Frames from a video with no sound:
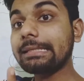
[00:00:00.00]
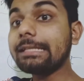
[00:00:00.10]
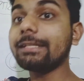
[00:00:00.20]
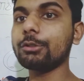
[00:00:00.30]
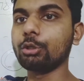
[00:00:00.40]

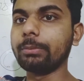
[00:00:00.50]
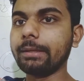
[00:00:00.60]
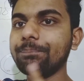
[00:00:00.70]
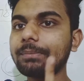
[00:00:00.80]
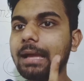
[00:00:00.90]
কিসের ছবি
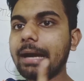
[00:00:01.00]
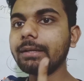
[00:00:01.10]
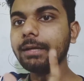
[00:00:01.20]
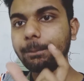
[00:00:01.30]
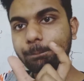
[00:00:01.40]
আর
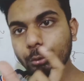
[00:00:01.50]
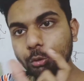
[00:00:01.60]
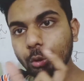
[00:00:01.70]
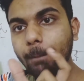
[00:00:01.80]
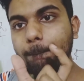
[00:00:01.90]

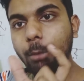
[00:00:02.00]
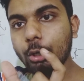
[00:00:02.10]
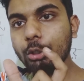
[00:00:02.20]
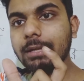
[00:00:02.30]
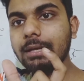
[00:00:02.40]
প্রথম
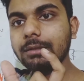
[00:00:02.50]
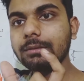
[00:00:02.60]
বর্ণটা